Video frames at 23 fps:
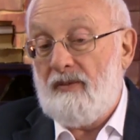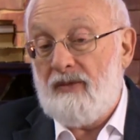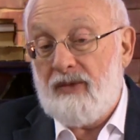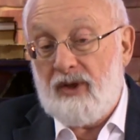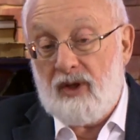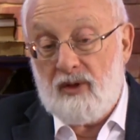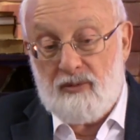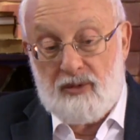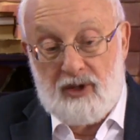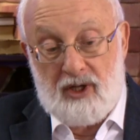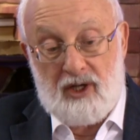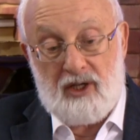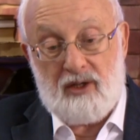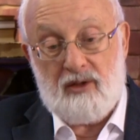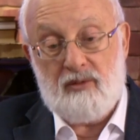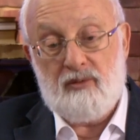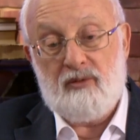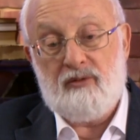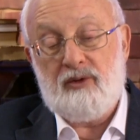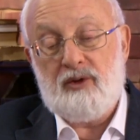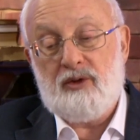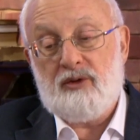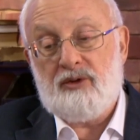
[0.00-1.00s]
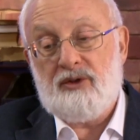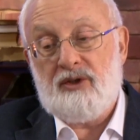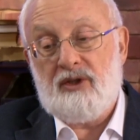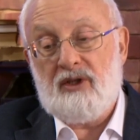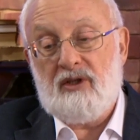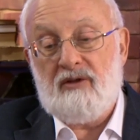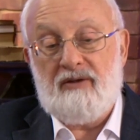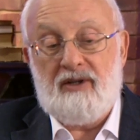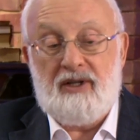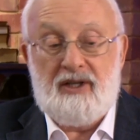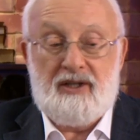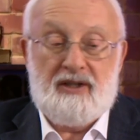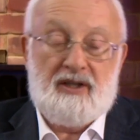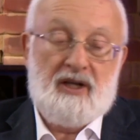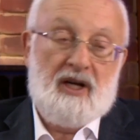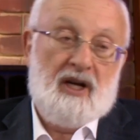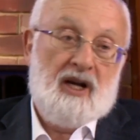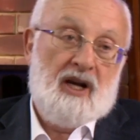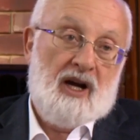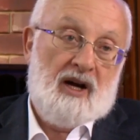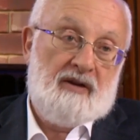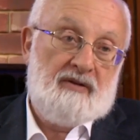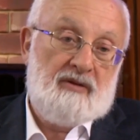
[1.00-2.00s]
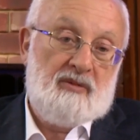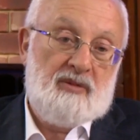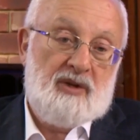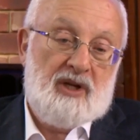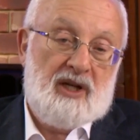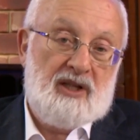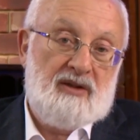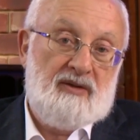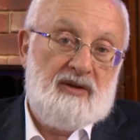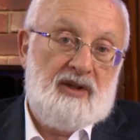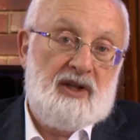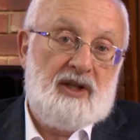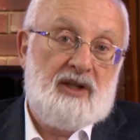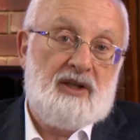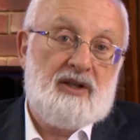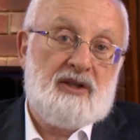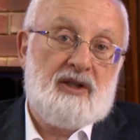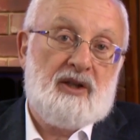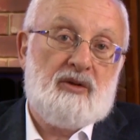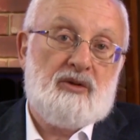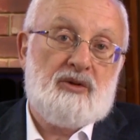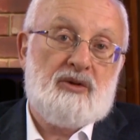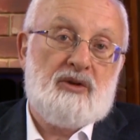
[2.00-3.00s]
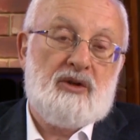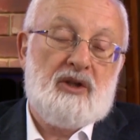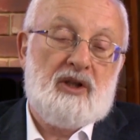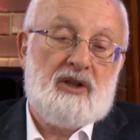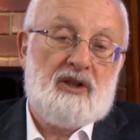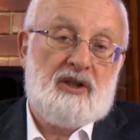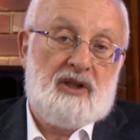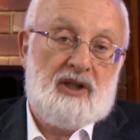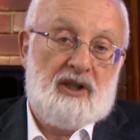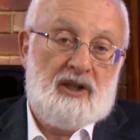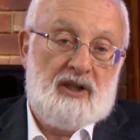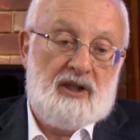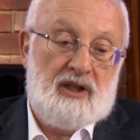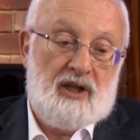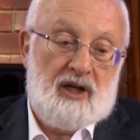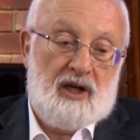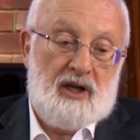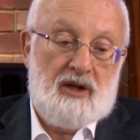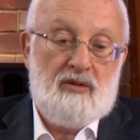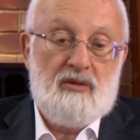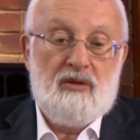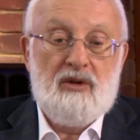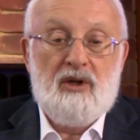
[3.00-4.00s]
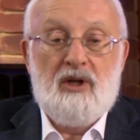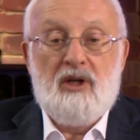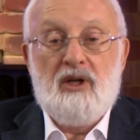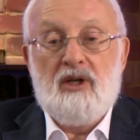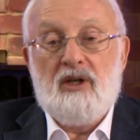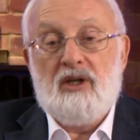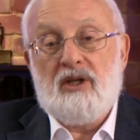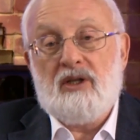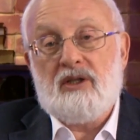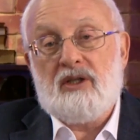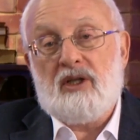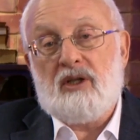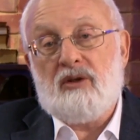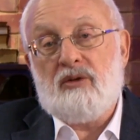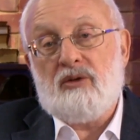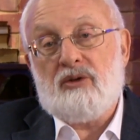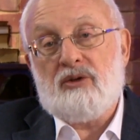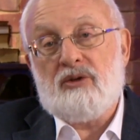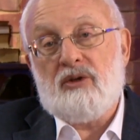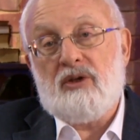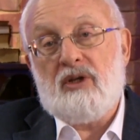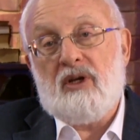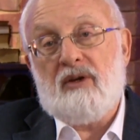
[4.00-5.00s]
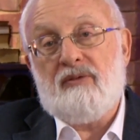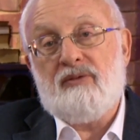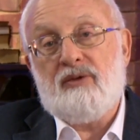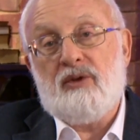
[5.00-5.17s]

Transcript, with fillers: Понятно. Поэтому вынужден говорить. А вы меня извините за то, что я надоедаю, и за то, что я